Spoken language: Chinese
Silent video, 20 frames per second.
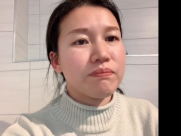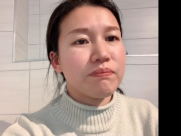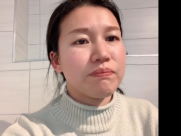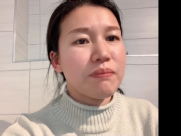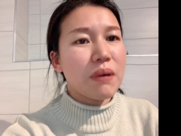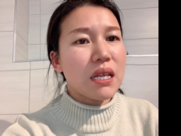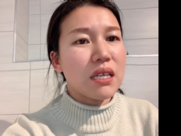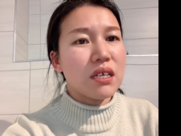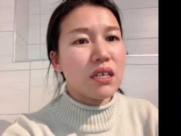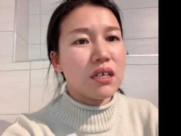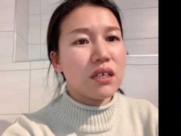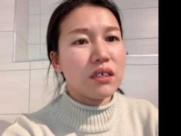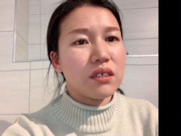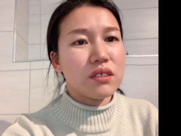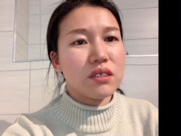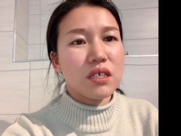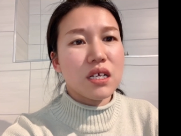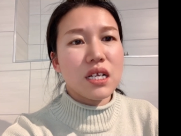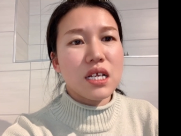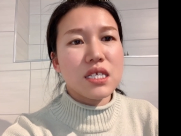办理了，
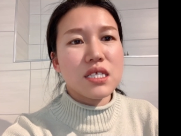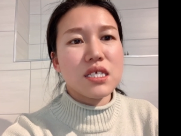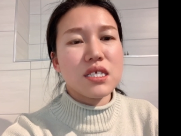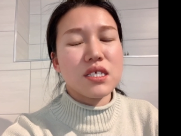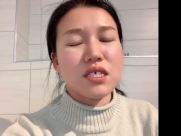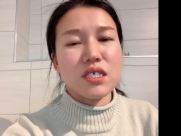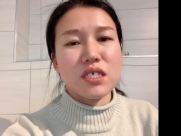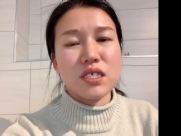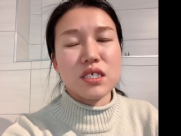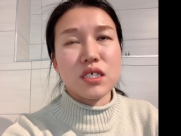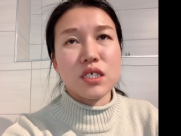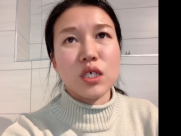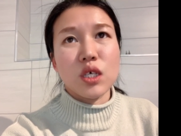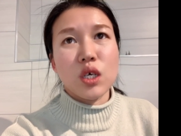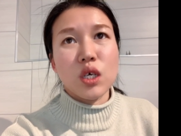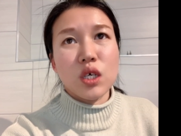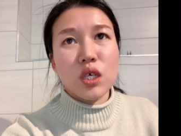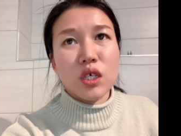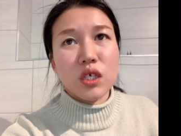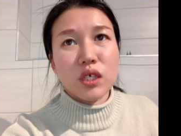让她自己。
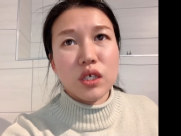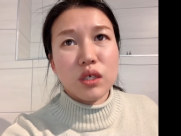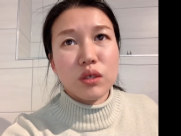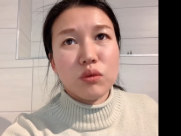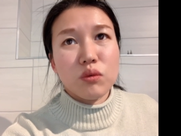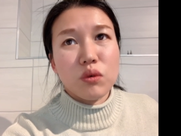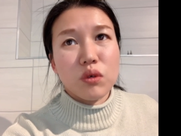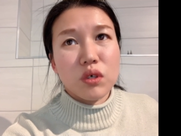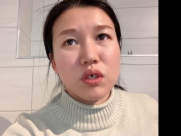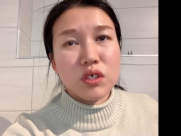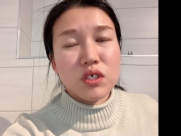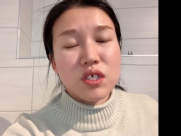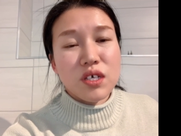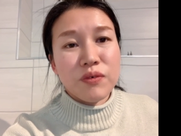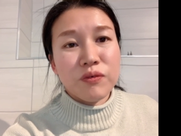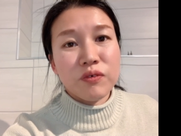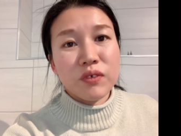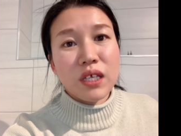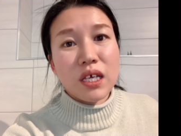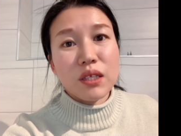让我前
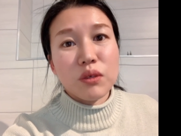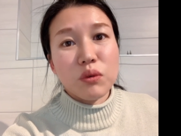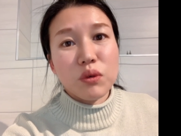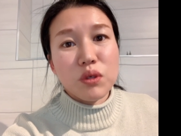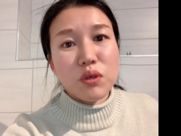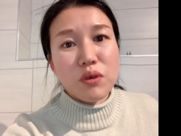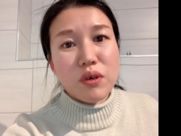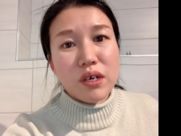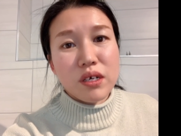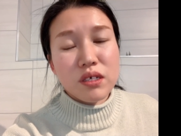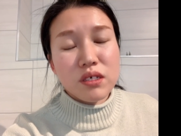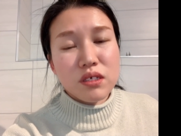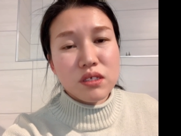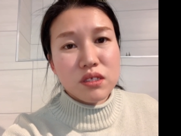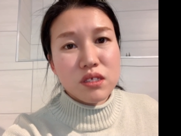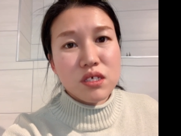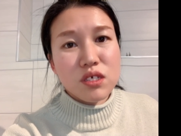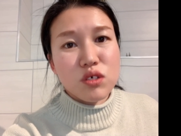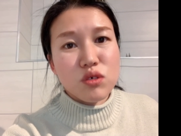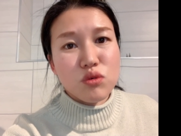夫带着我女儿
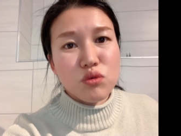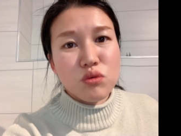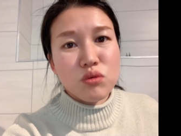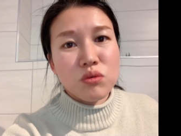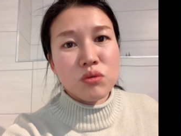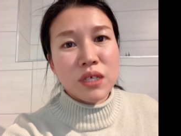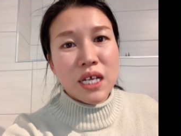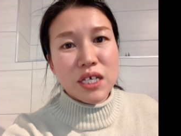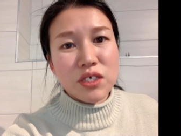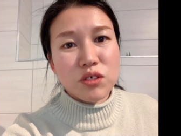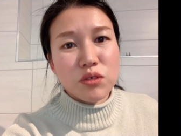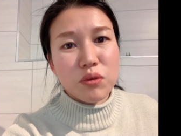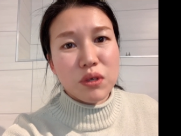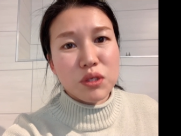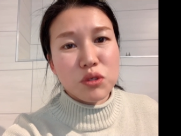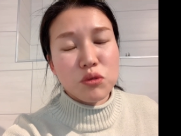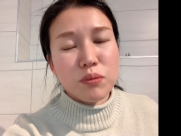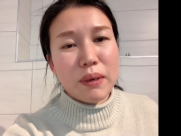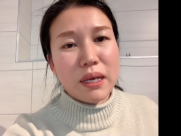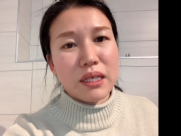自己去大使馆
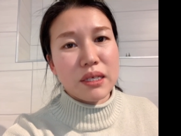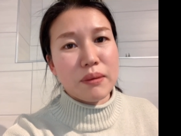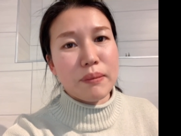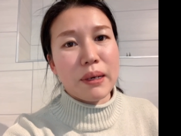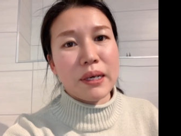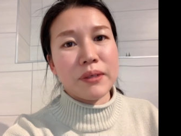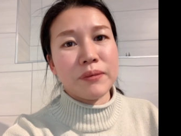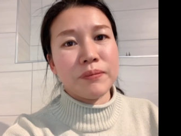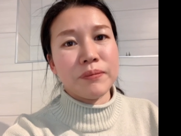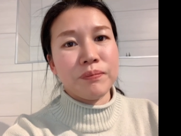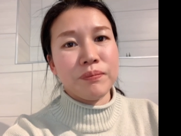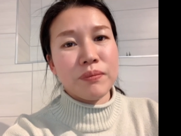去办理吧，